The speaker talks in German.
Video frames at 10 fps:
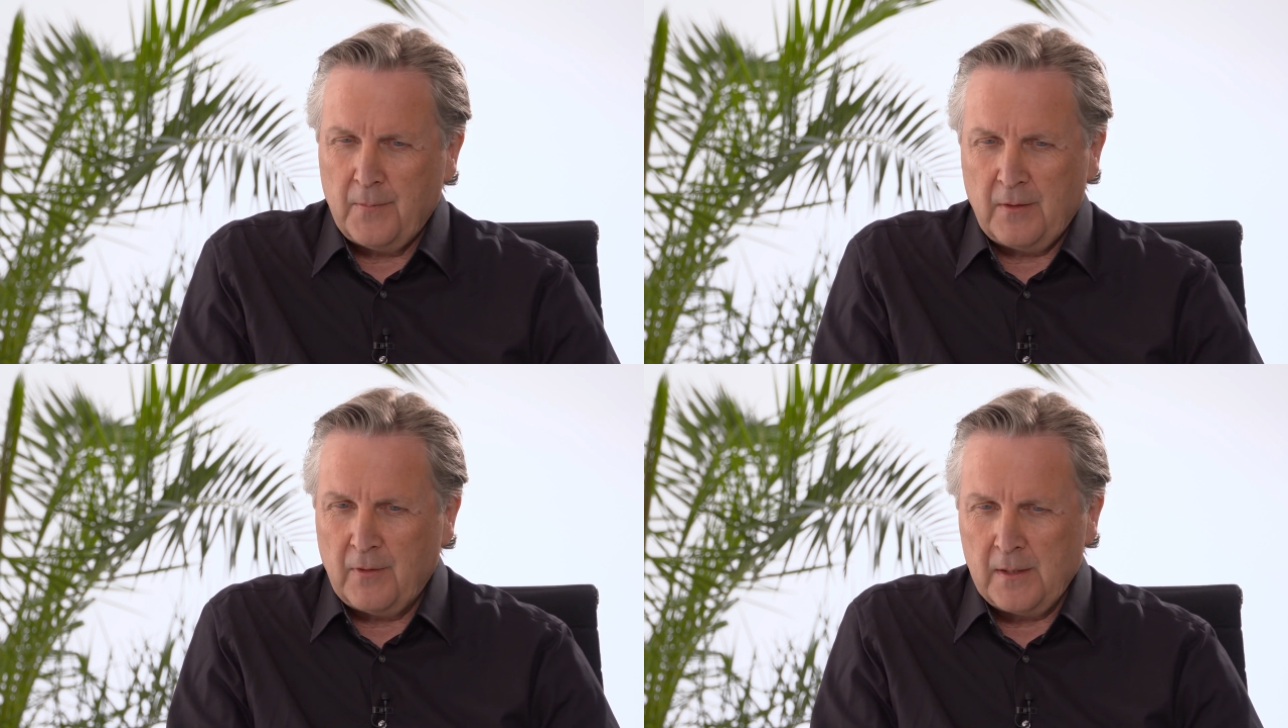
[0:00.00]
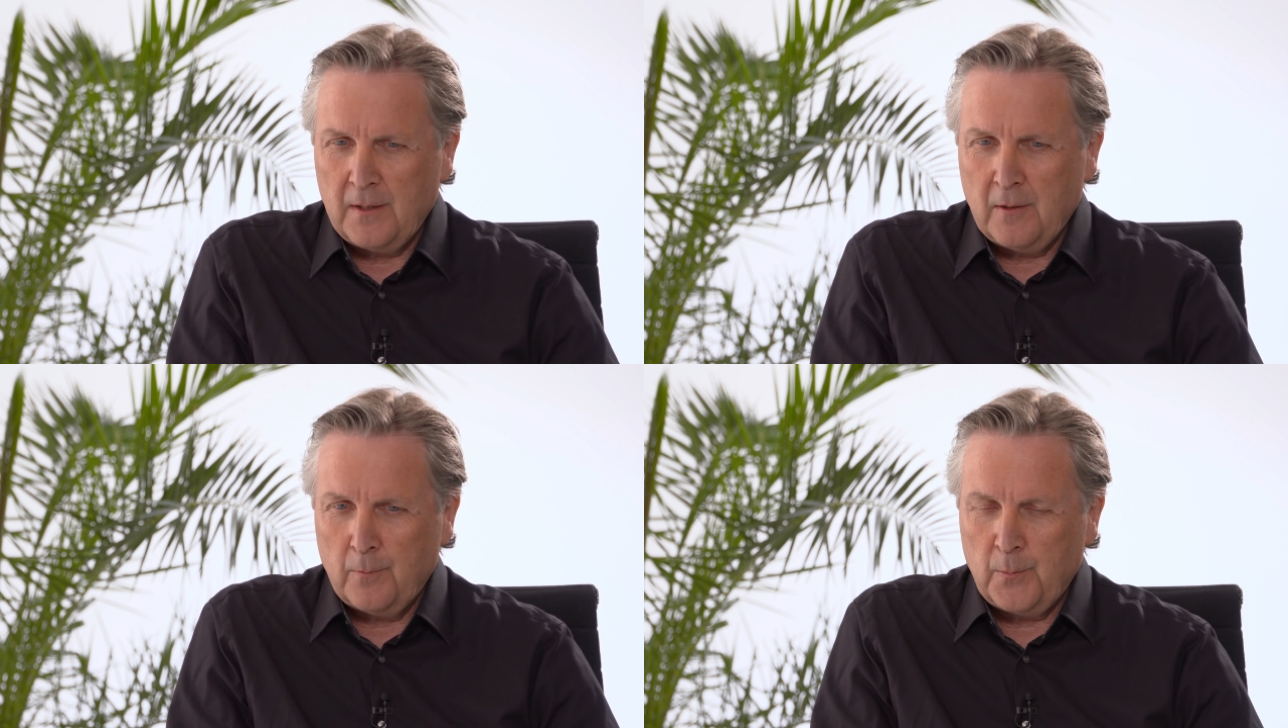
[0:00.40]
ich
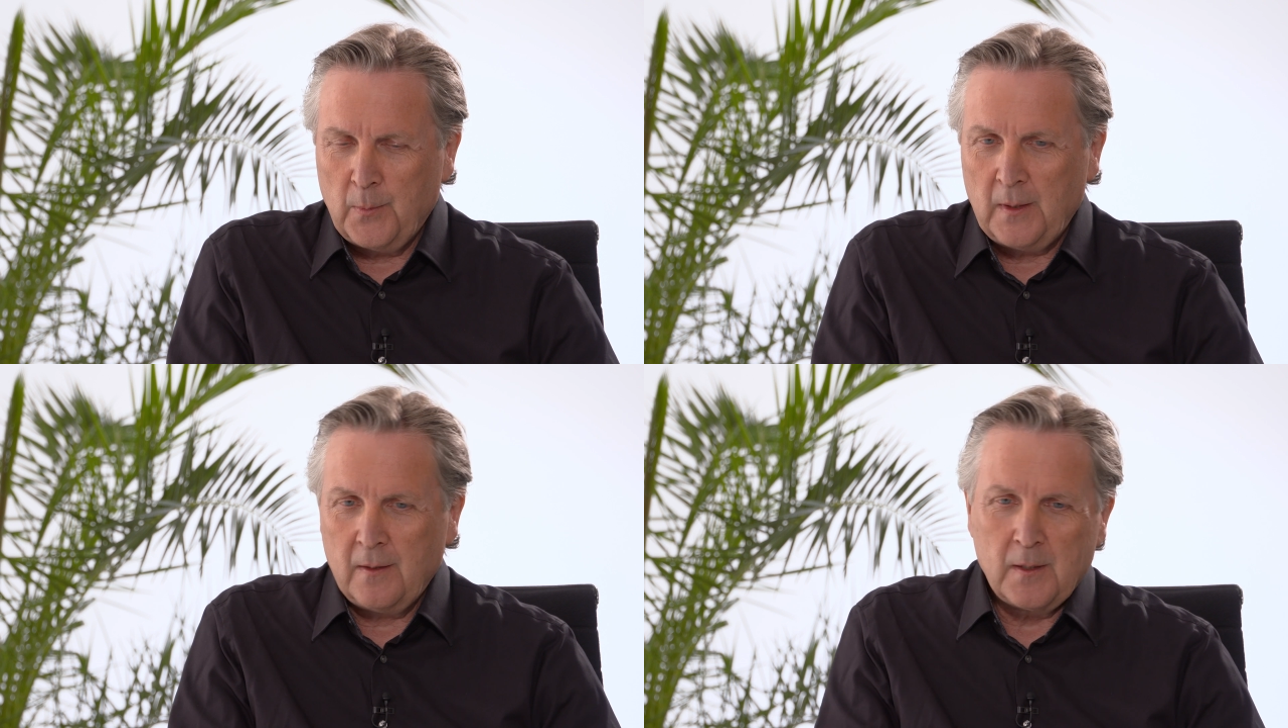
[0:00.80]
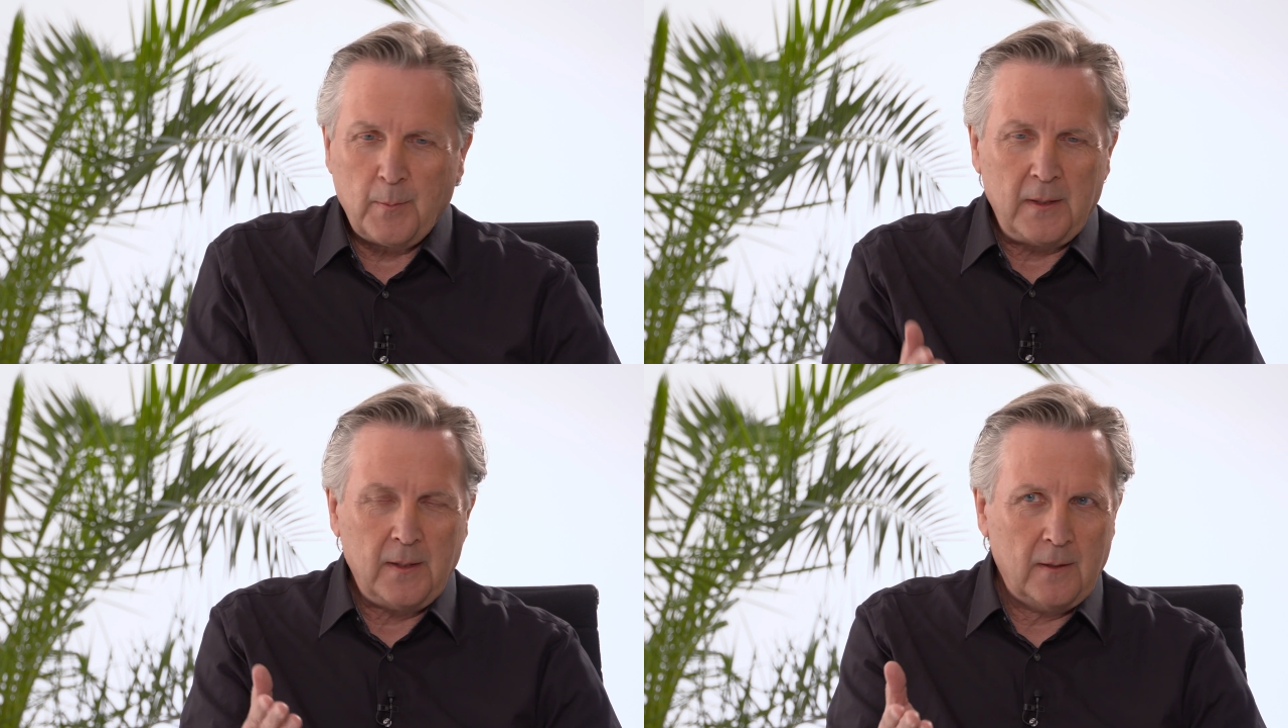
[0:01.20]
weiß nicht, ob ich das
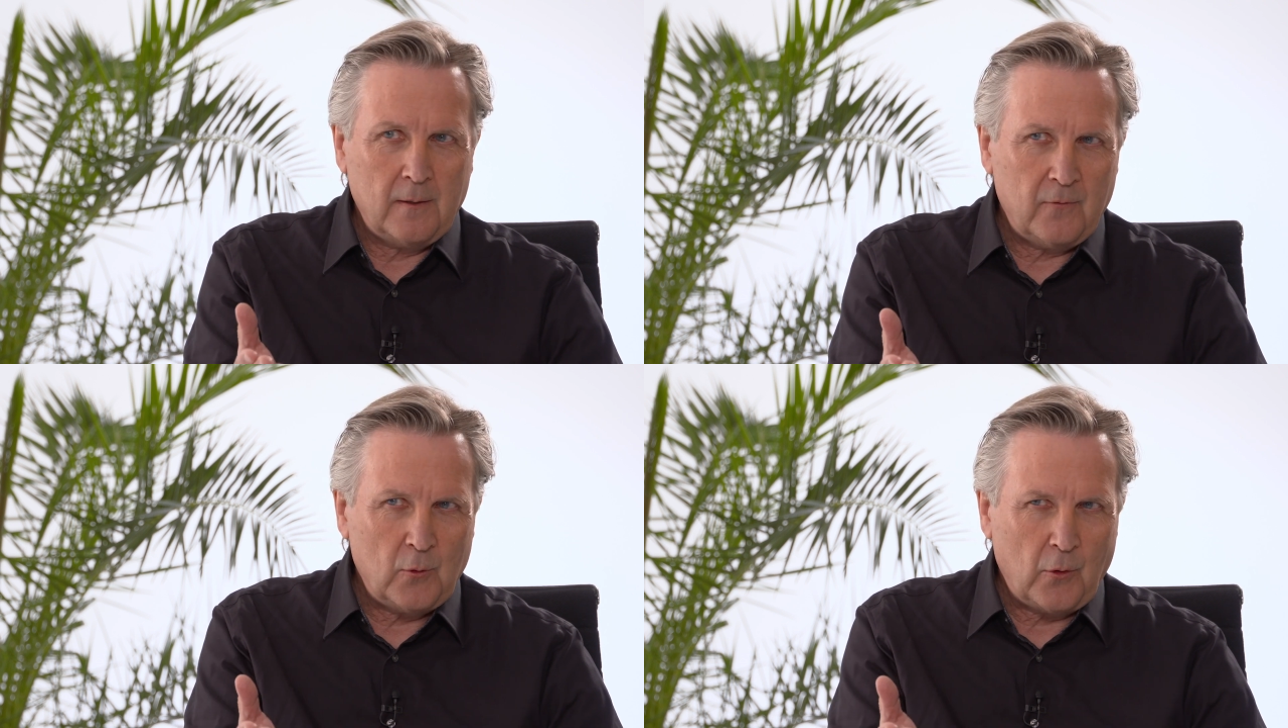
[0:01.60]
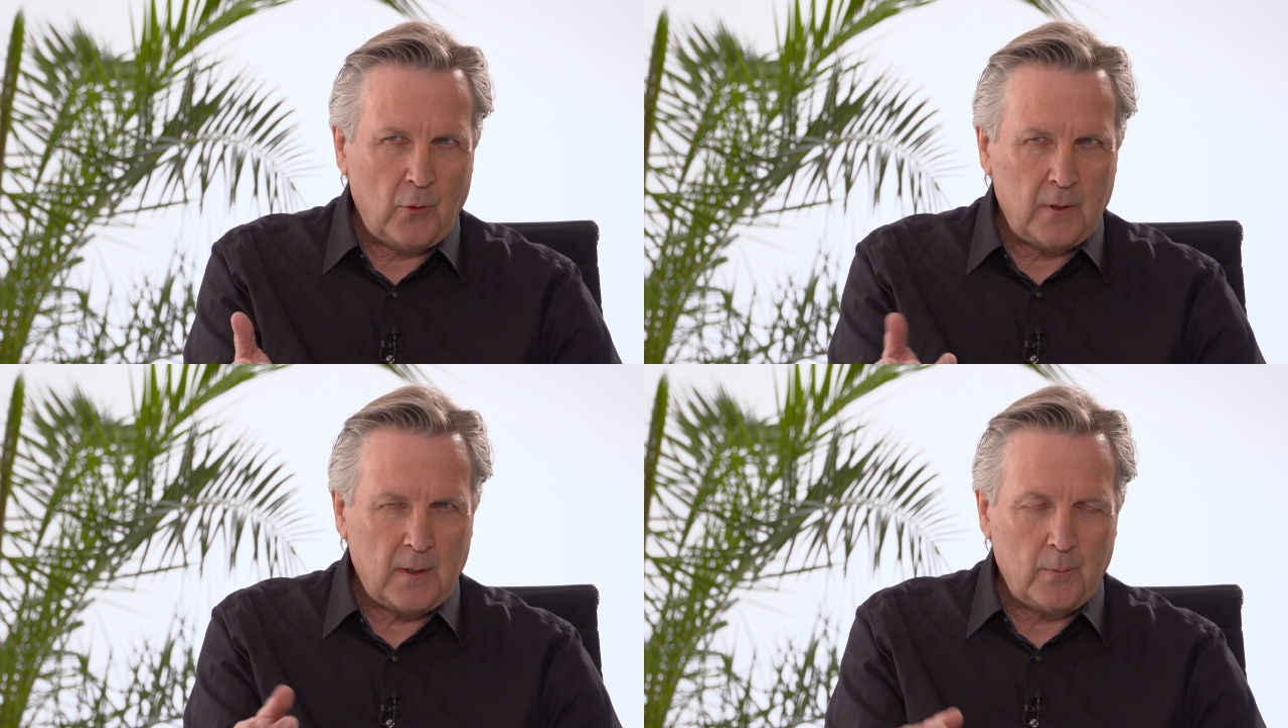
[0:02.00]
bei dir irgendwo
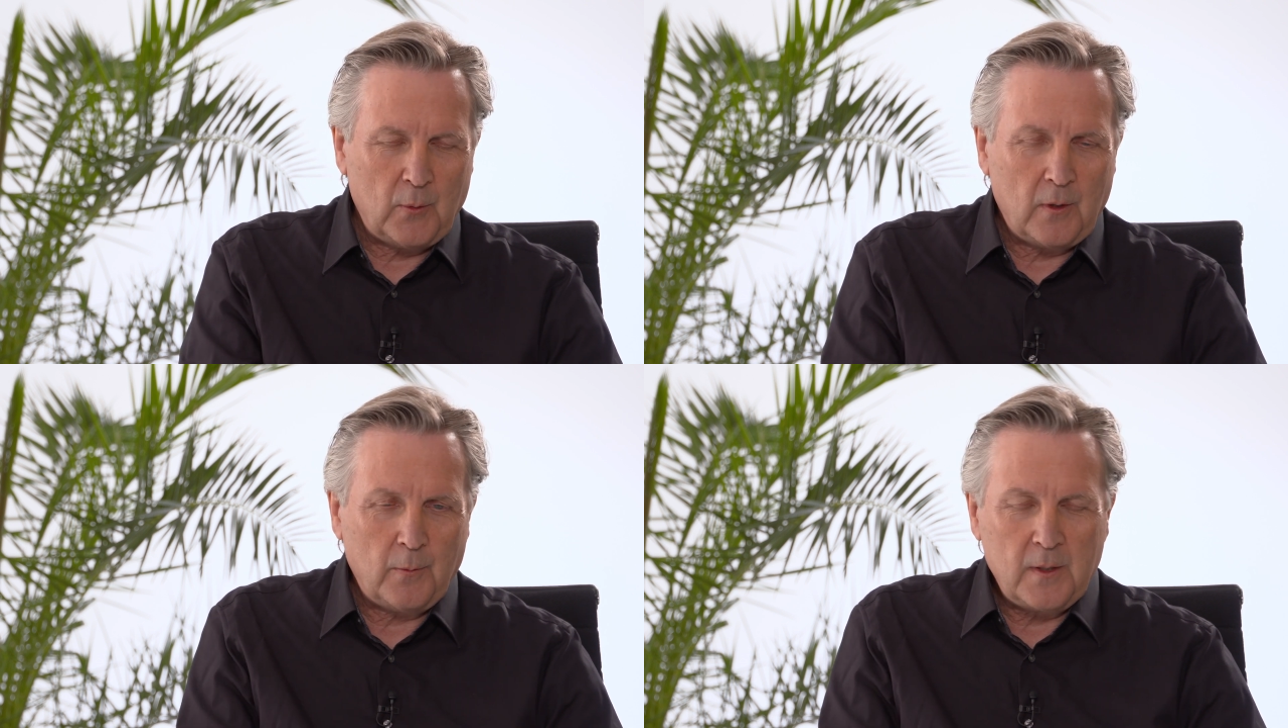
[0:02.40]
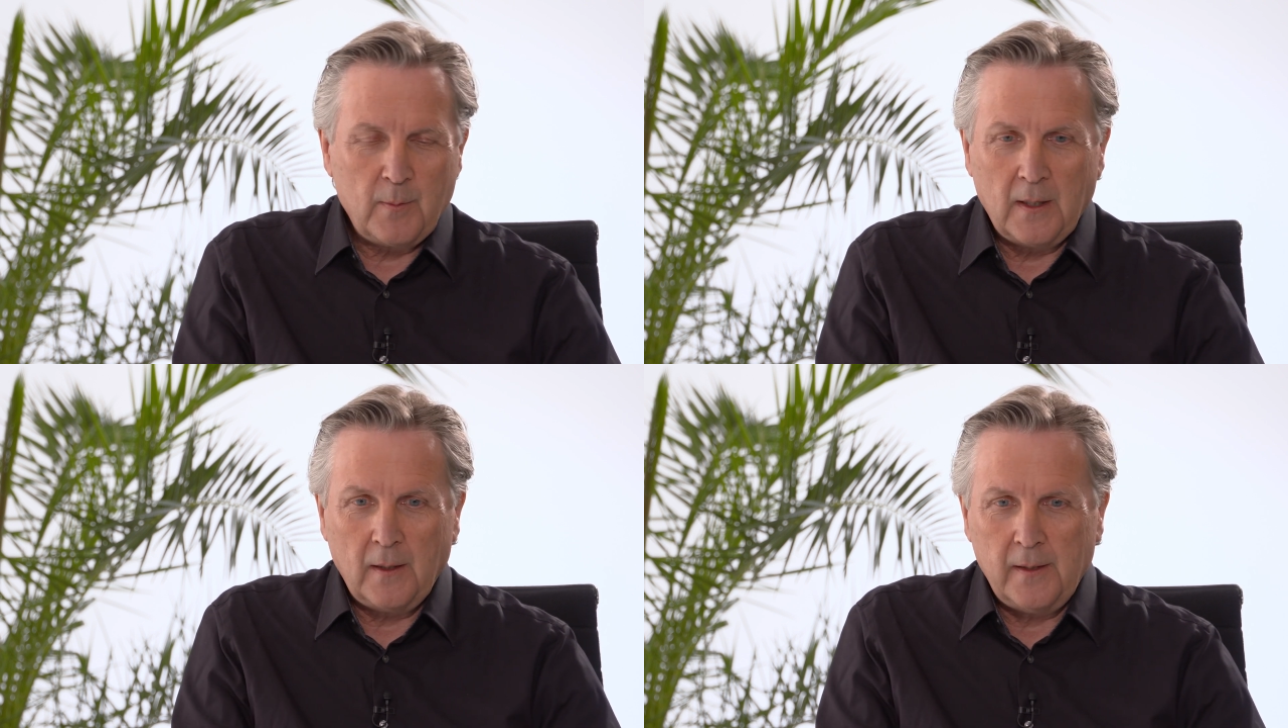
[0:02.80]
gehört habe oder ob ich
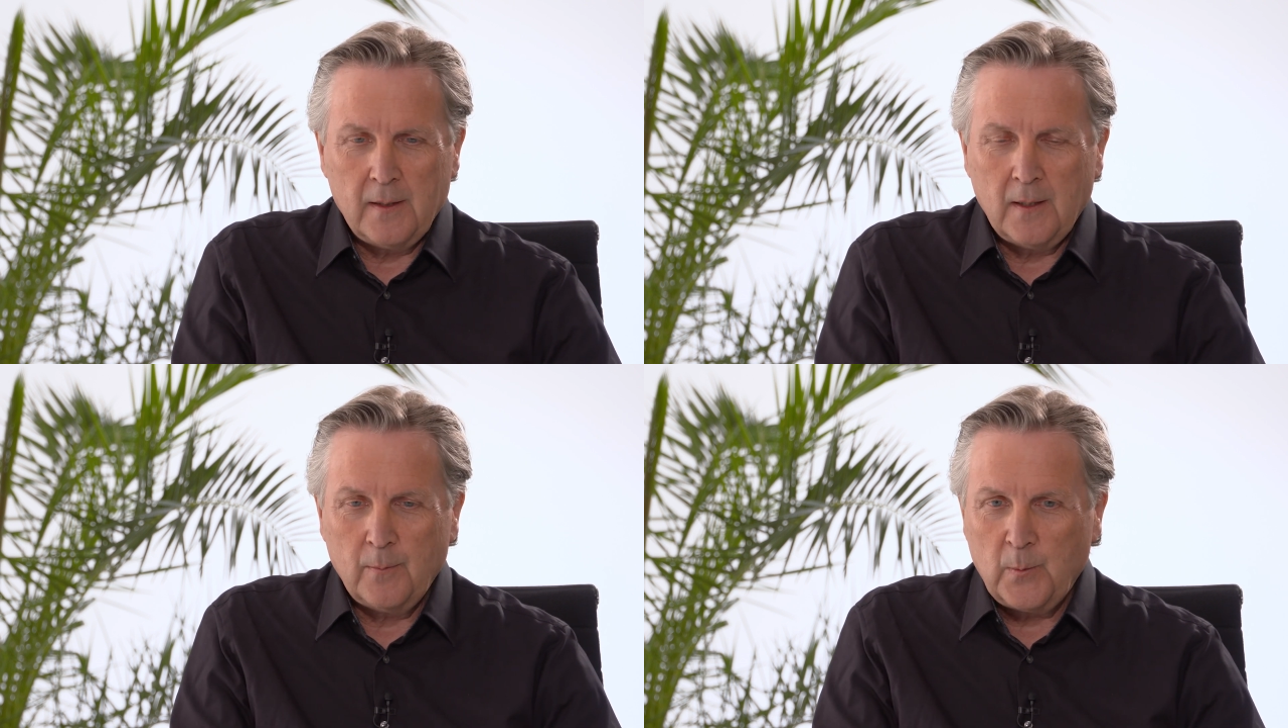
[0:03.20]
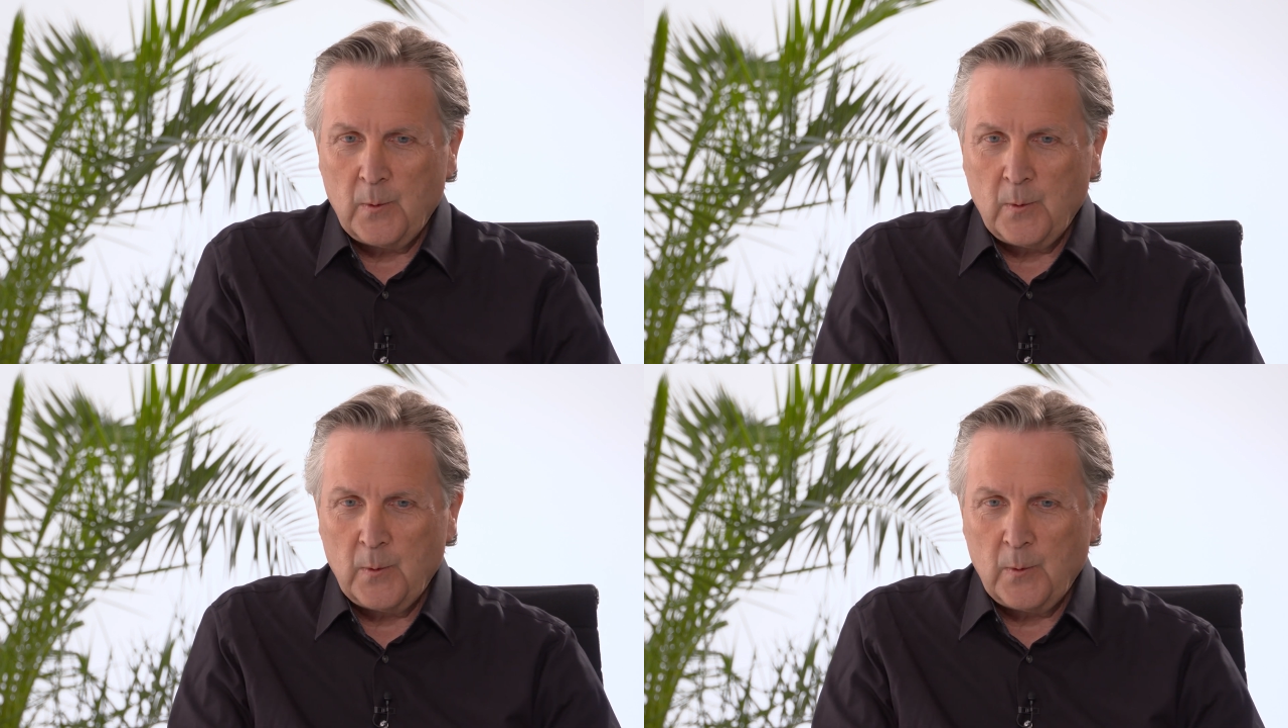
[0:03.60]
es mal gelesen habe,